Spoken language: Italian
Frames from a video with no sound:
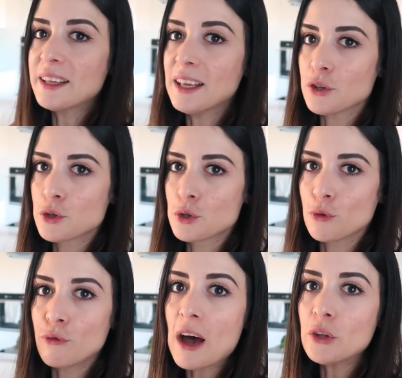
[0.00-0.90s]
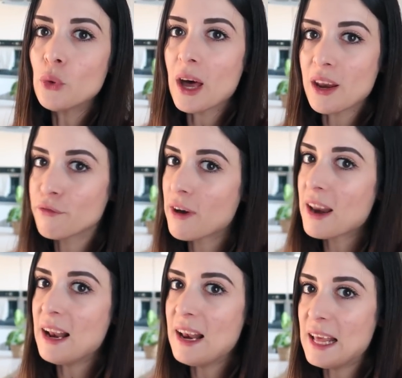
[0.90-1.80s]
adesso vado a
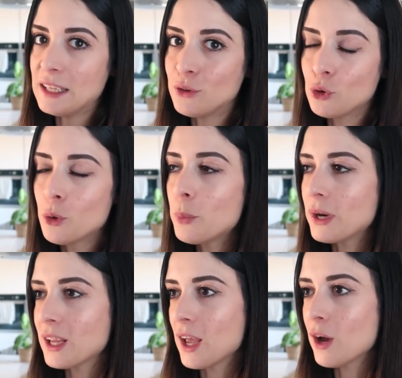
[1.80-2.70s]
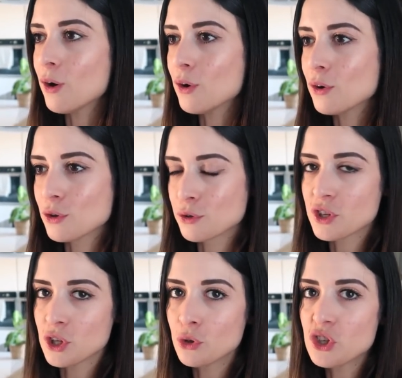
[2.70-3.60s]
rifare il letto perché ho, sto
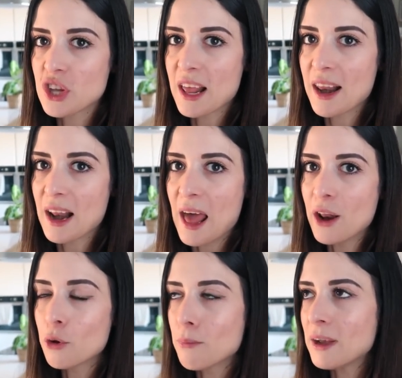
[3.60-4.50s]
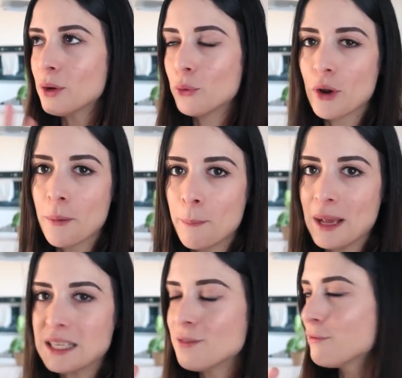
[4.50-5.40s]
facendo girare l'aria ormai da un'ora e
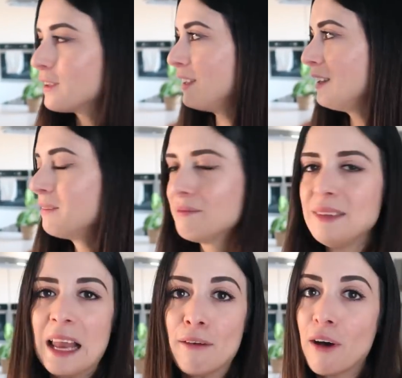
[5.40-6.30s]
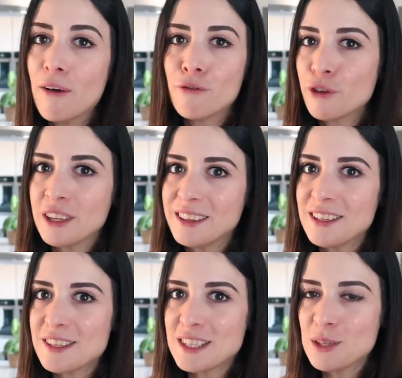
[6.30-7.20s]
mezza infatti di là fa
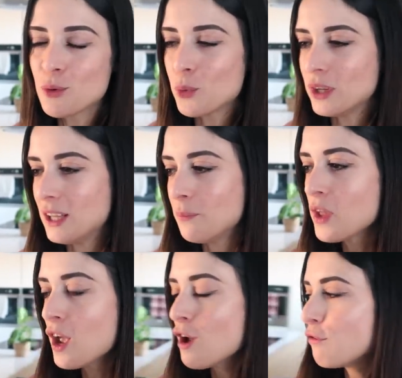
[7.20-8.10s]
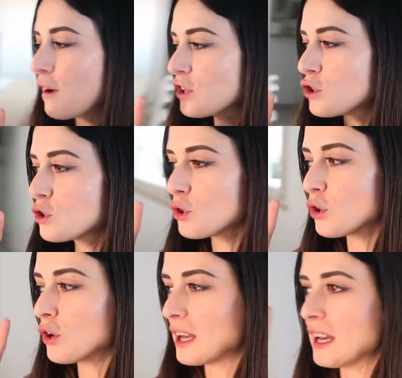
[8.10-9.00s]
freddissimo quindi
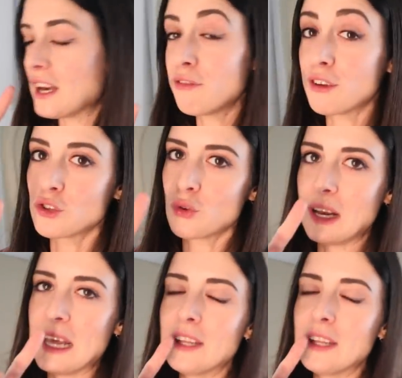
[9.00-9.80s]
faccio, eh, rifaccio il